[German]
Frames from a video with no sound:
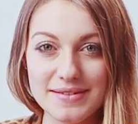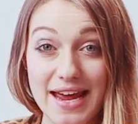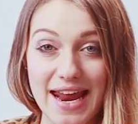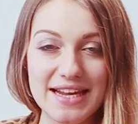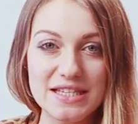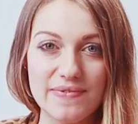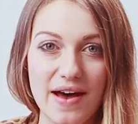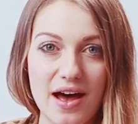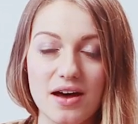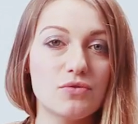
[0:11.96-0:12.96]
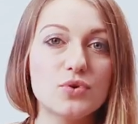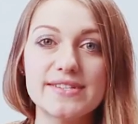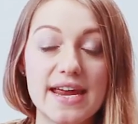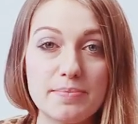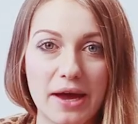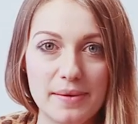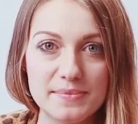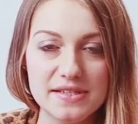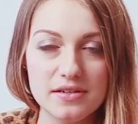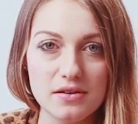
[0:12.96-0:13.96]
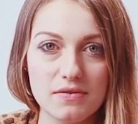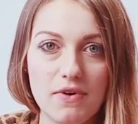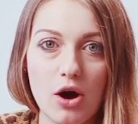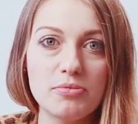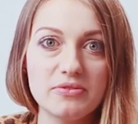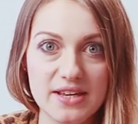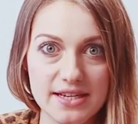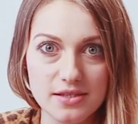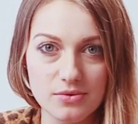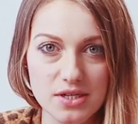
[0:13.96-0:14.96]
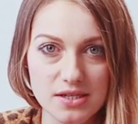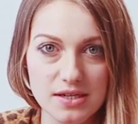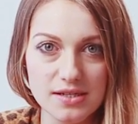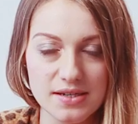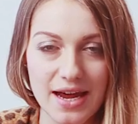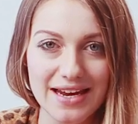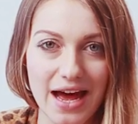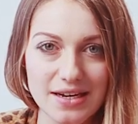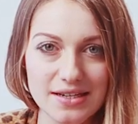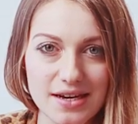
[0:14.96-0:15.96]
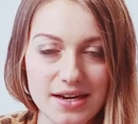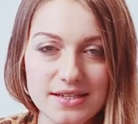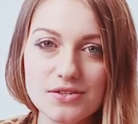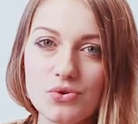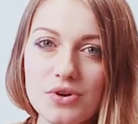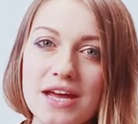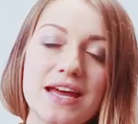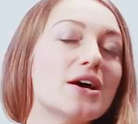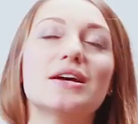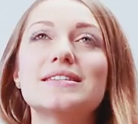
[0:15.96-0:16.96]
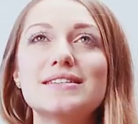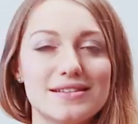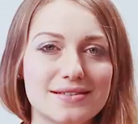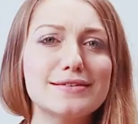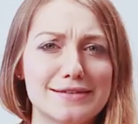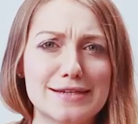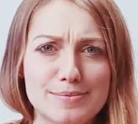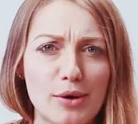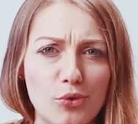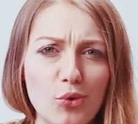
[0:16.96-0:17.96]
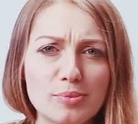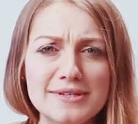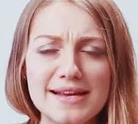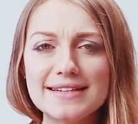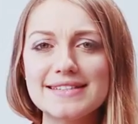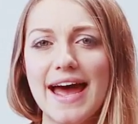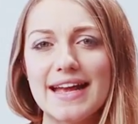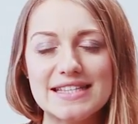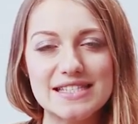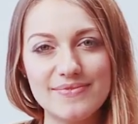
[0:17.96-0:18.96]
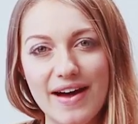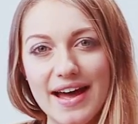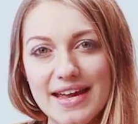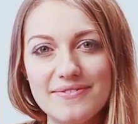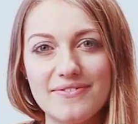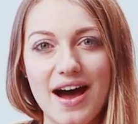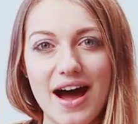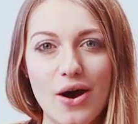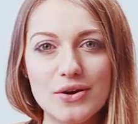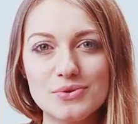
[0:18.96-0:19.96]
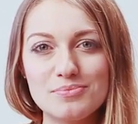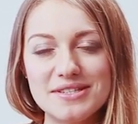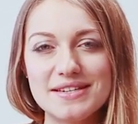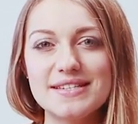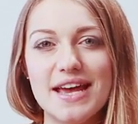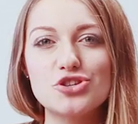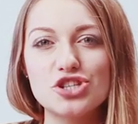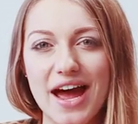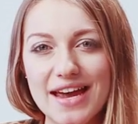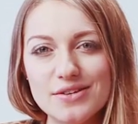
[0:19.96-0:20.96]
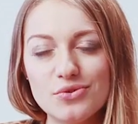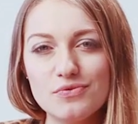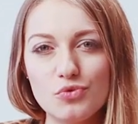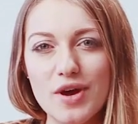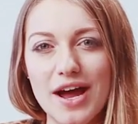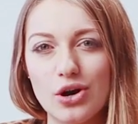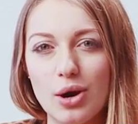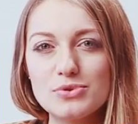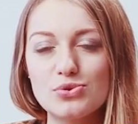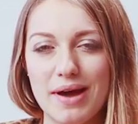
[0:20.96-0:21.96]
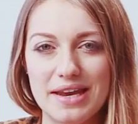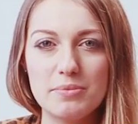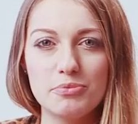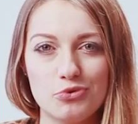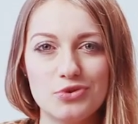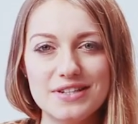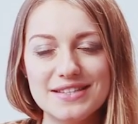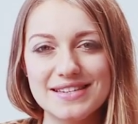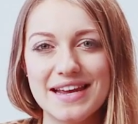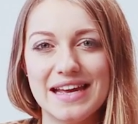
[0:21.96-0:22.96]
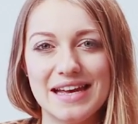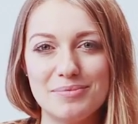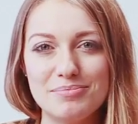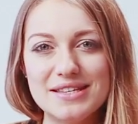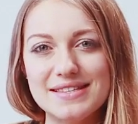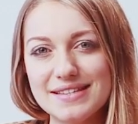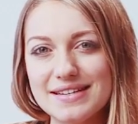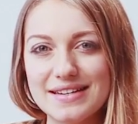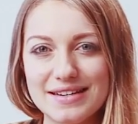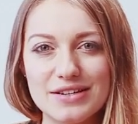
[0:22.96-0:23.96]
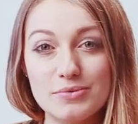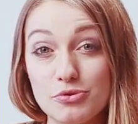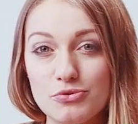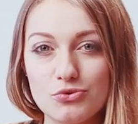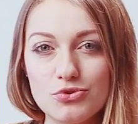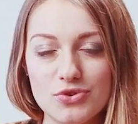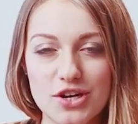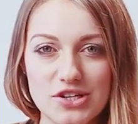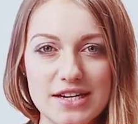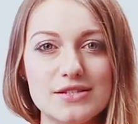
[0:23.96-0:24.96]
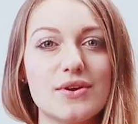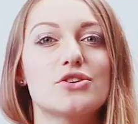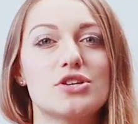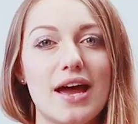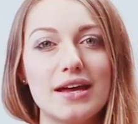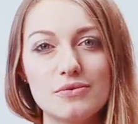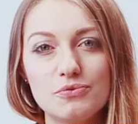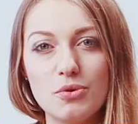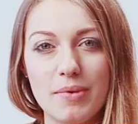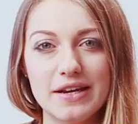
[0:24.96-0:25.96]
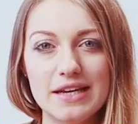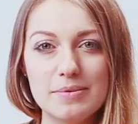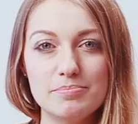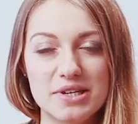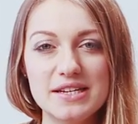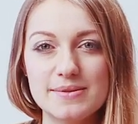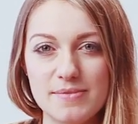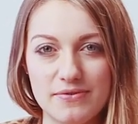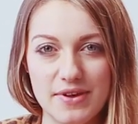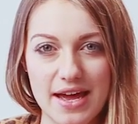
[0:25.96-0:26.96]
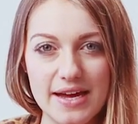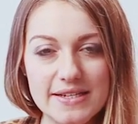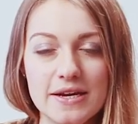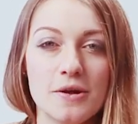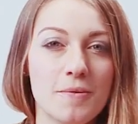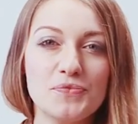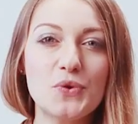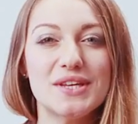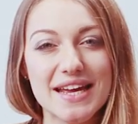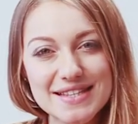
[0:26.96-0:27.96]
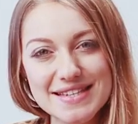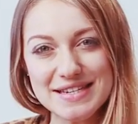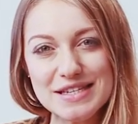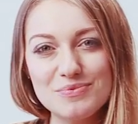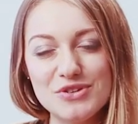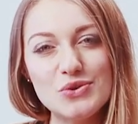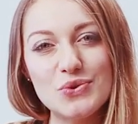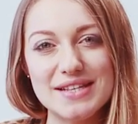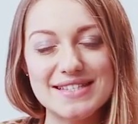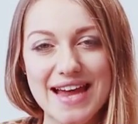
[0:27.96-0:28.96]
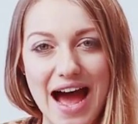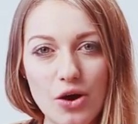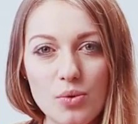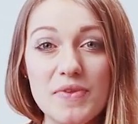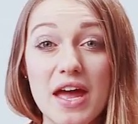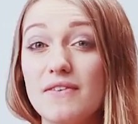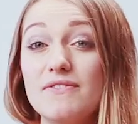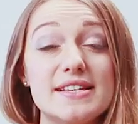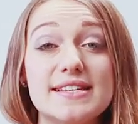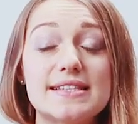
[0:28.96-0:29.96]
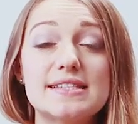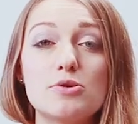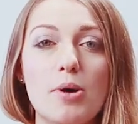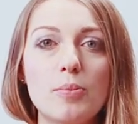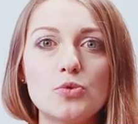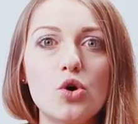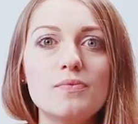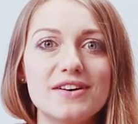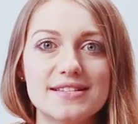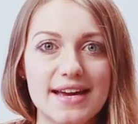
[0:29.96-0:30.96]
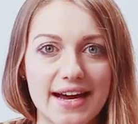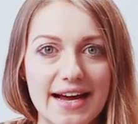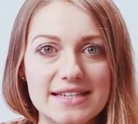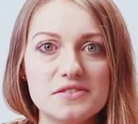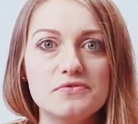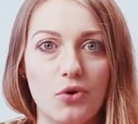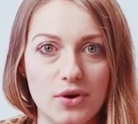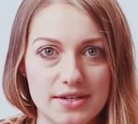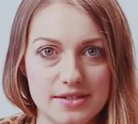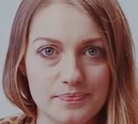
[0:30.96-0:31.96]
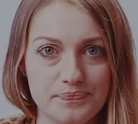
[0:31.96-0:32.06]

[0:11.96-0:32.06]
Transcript: Teil 1 war, wo ist deine Bremse? Warum bewegst du dich nicht in eine andere Richtung? In, jetzt mal grob gesagt, Teil 2 war auch so ein bisschen diese Entscheidung, woher kommt so mein Impuls, mich äh, gut oder schlecht zu entscheiden für mein Leben, bin ich es mir wert? Und jetzt in diesem Video geht es darum, wie setzt ihr überhaupt um, was ihr erreichen wollt.